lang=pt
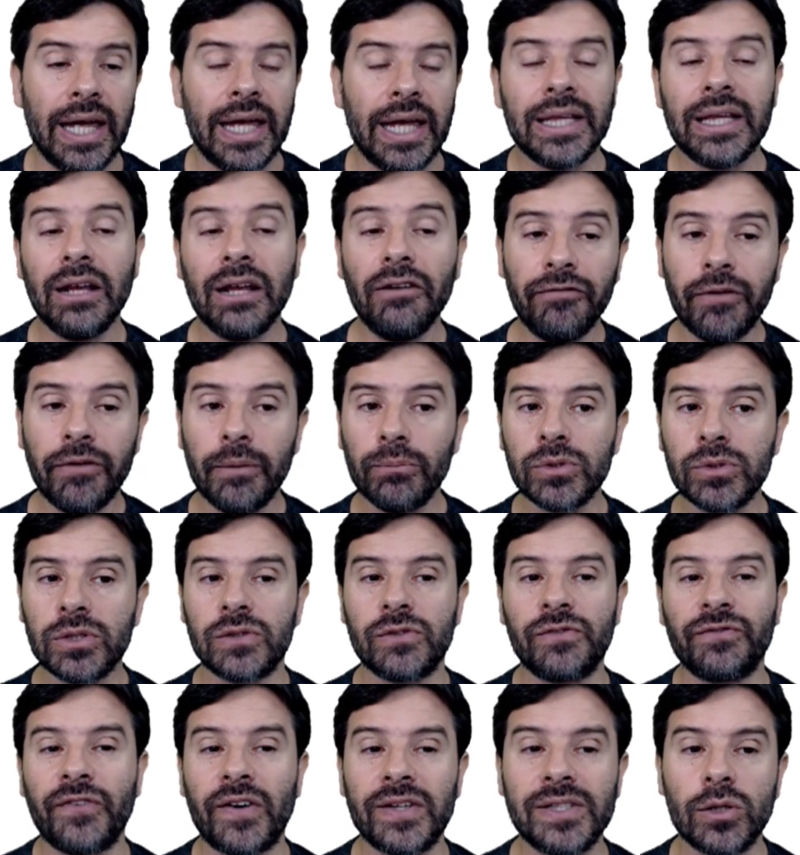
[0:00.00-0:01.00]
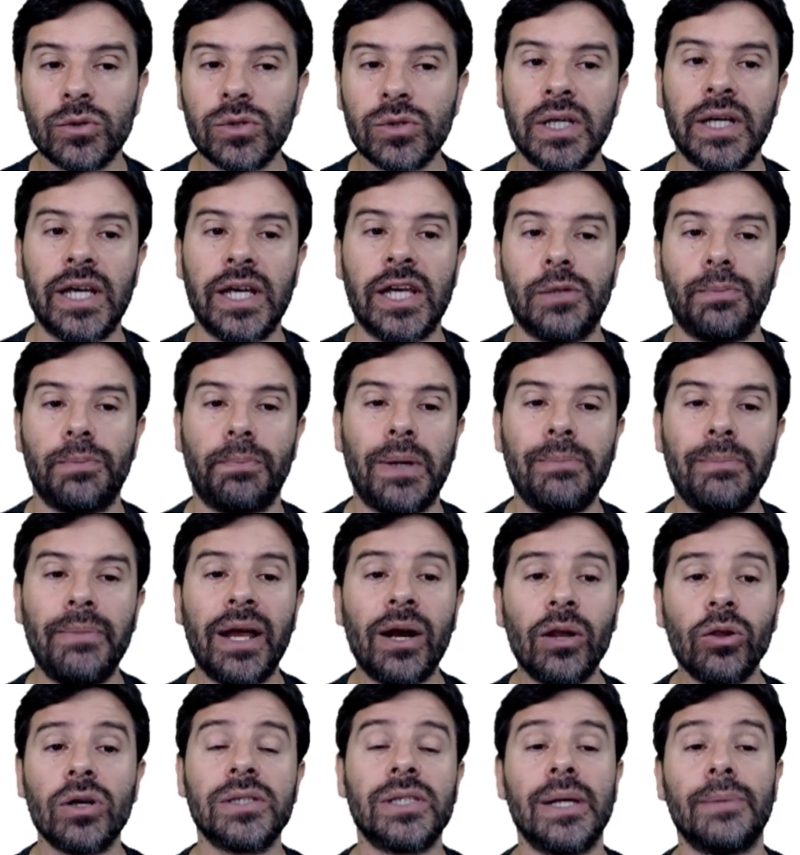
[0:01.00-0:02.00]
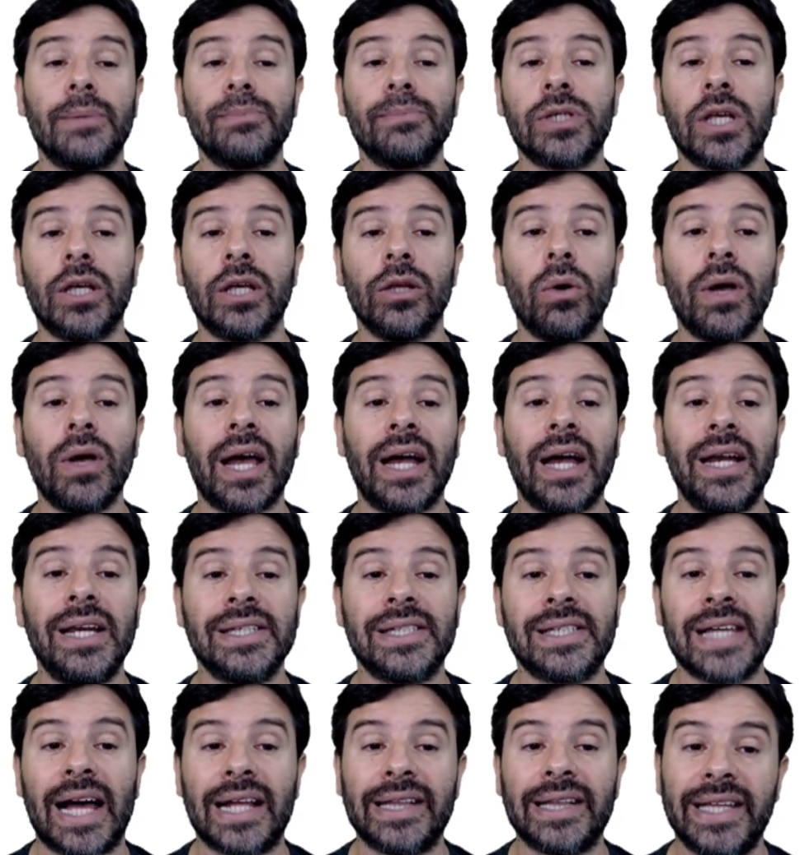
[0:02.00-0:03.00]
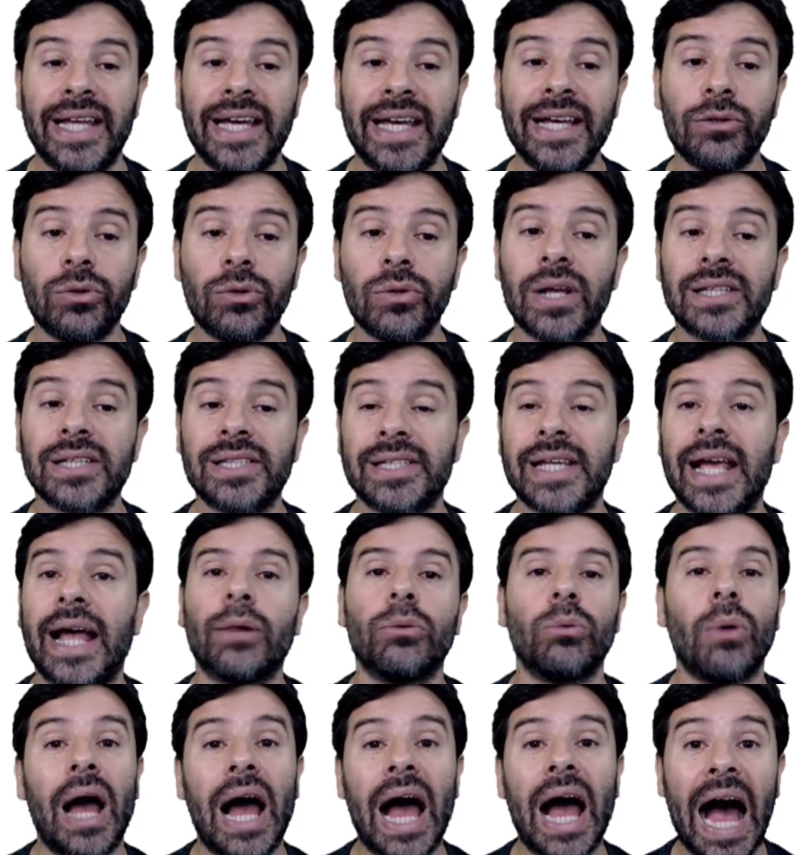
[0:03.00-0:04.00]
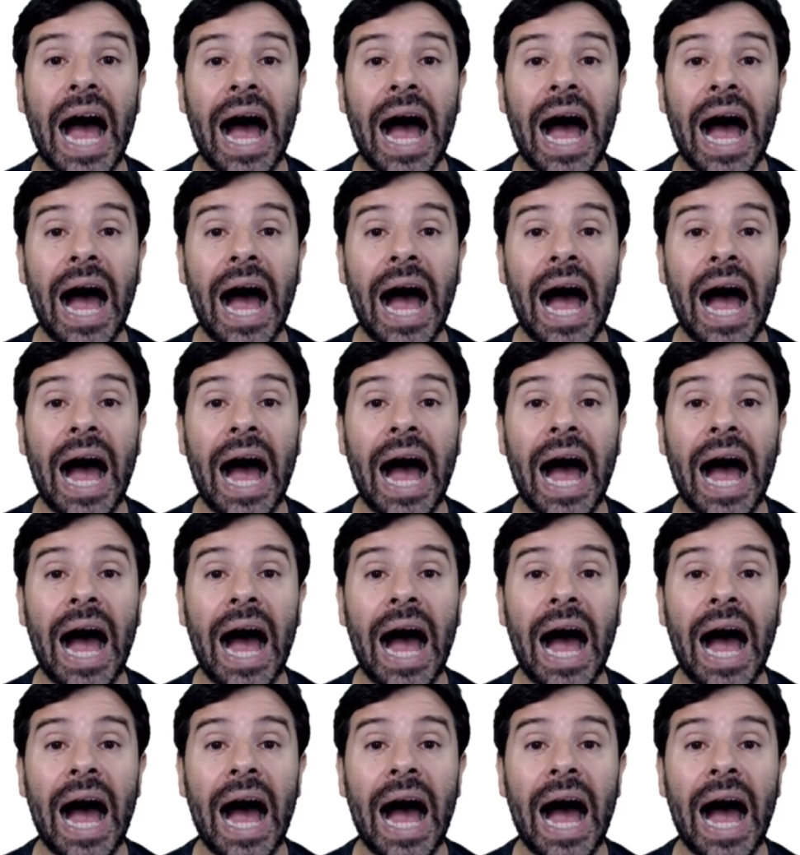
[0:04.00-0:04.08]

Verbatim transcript: Então vamos fazer o seguinte: primeiro nós temos que localizar dentro da célula